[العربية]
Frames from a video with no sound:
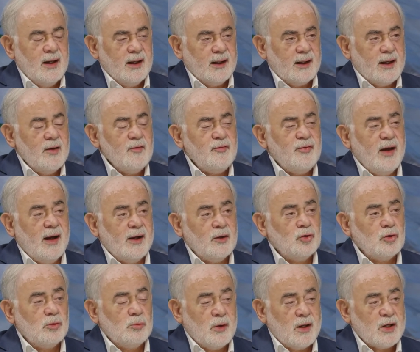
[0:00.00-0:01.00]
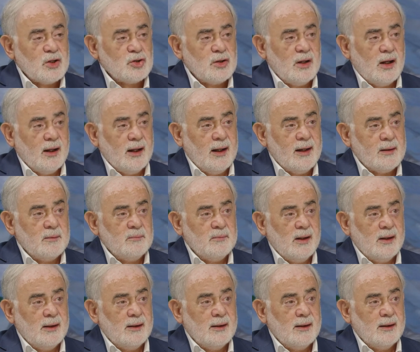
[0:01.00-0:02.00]
كان في عنده مرشح غير من
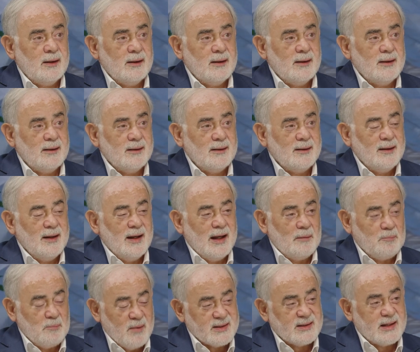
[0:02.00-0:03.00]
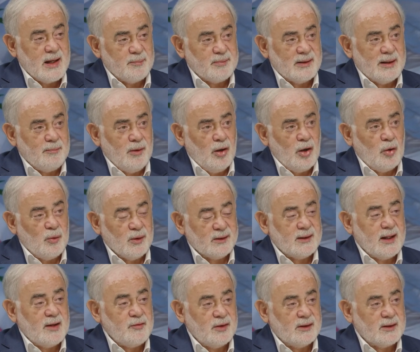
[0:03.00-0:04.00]
المذهب تبعه او
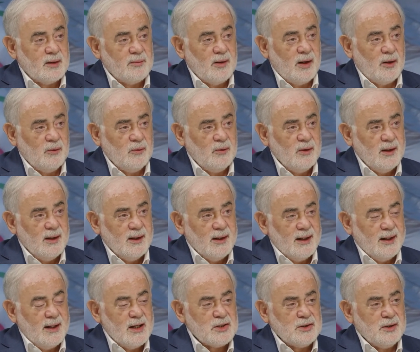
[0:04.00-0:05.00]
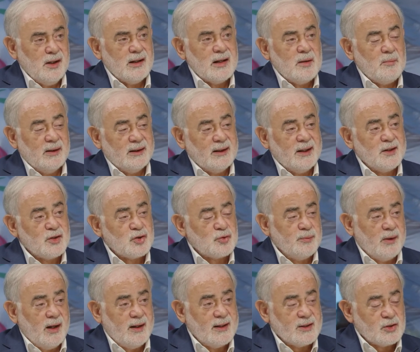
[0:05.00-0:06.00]
الطائفه تبعه؟ ليش نحن بدنا
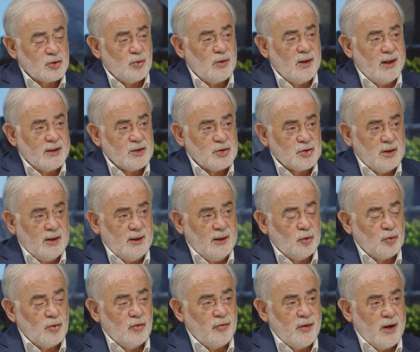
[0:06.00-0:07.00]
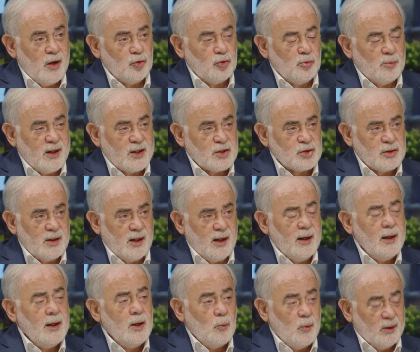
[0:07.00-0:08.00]
نسمح للثنائي الشيعي يكون في عنده مرشح
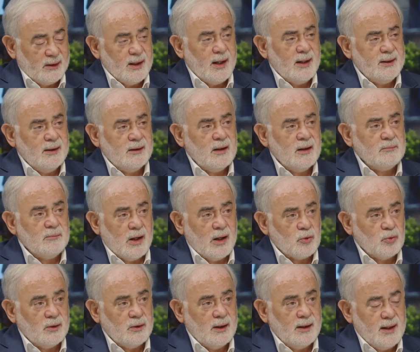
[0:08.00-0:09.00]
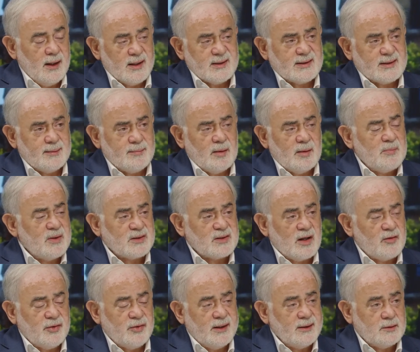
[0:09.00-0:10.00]
وتحديدا ماروني؟ لهالسبب ما
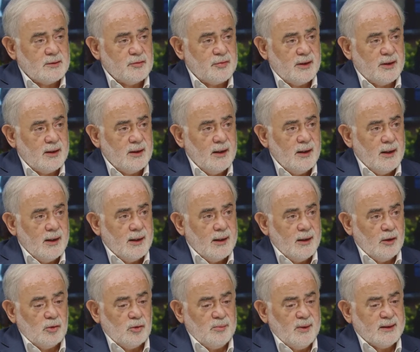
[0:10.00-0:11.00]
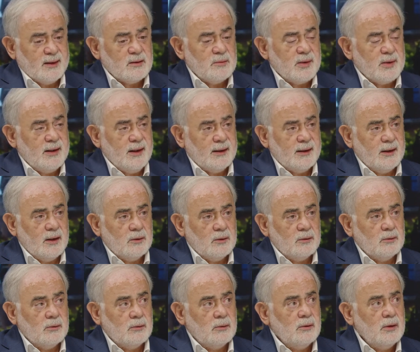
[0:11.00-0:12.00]
صار في اتفاق، لانه بنعتبر نحن
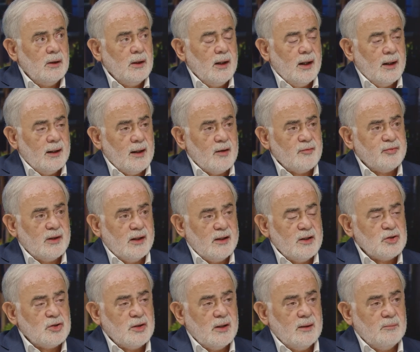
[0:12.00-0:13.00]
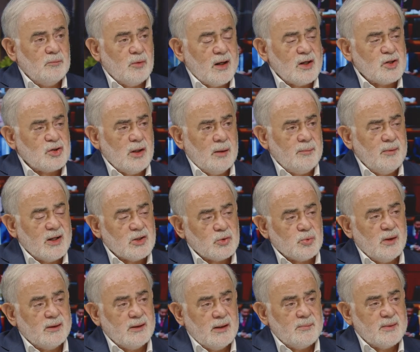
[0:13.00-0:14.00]
انه الافضل يجي المرشح
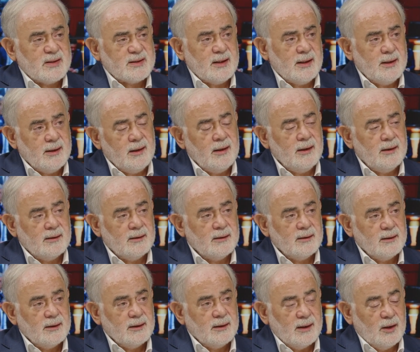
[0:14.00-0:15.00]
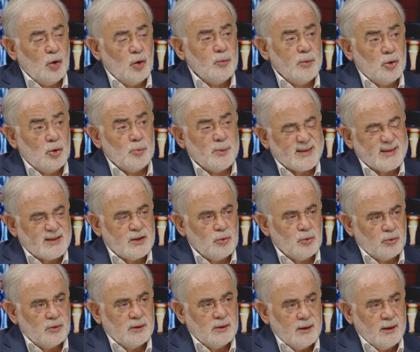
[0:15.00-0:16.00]
باصوات المسيحيين اللي هو بده
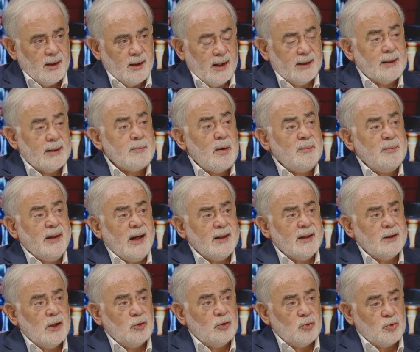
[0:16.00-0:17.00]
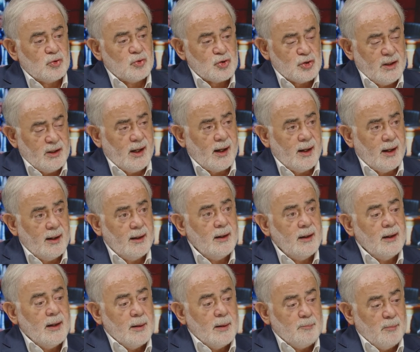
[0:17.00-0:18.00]
يمثلهم. هذا ما بيعني انه الشيعة
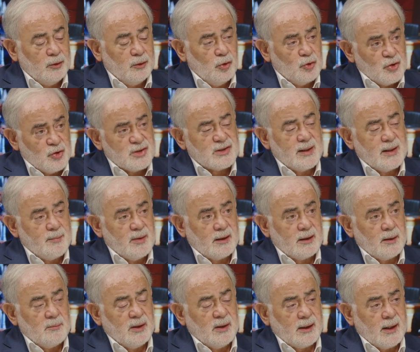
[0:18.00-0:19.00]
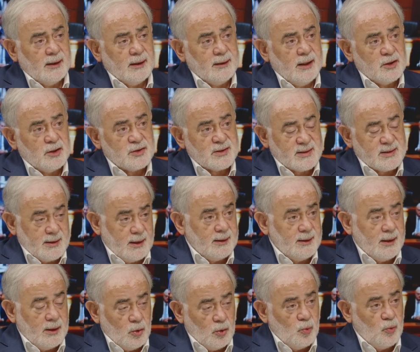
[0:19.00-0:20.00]
منهم جزء من من قضاء جزين
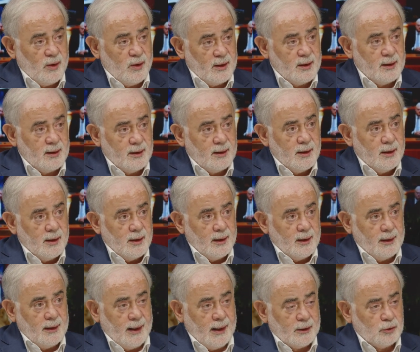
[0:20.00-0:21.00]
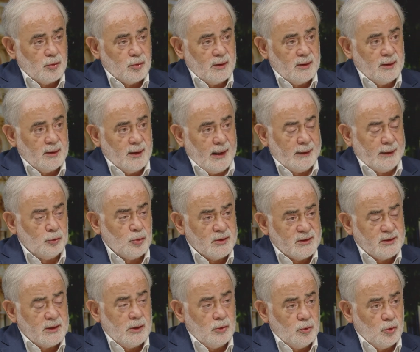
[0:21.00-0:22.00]
اللي هو يعني عندهم عندهم
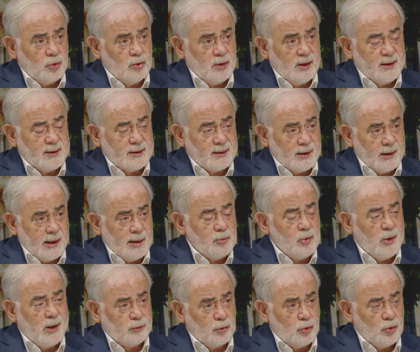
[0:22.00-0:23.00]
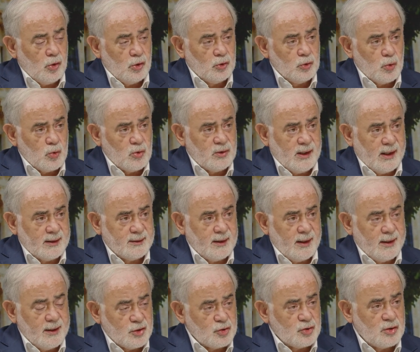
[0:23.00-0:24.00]
تقلهم الانتخابي وعندهم حضورهم حتى
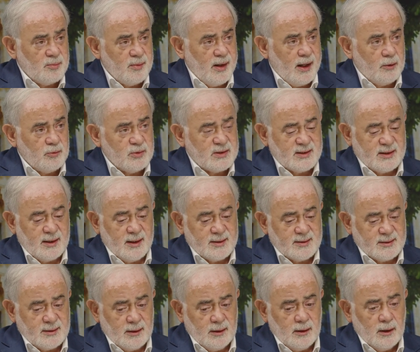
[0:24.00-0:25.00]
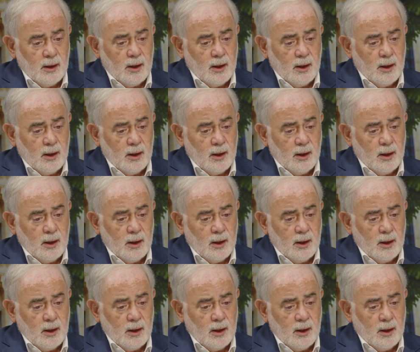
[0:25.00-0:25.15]
الاجتماعي والسياسي